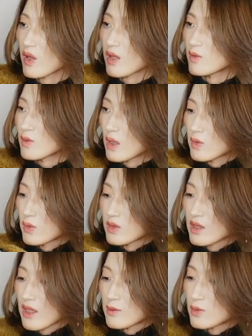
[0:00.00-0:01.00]
很软糯
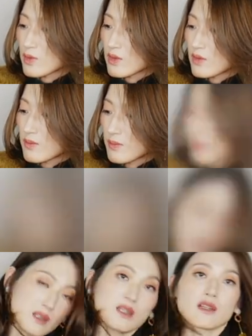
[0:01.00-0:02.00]
的感觉。
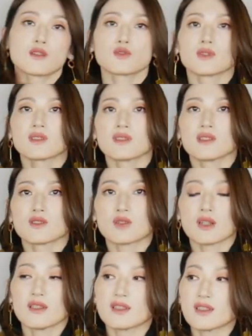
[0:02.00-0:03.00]
那这条裙子呢，
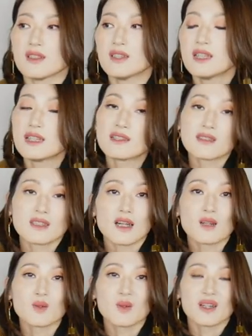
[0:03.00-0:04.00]
穿上身
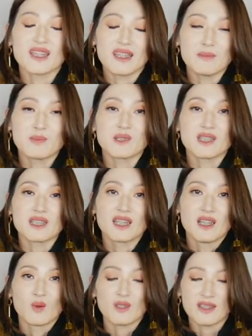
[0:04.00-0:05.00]
效果也比
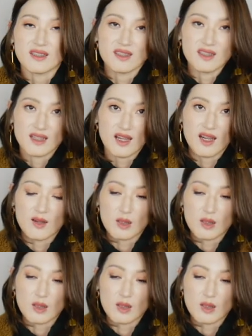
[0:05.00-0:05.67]
我想象的要好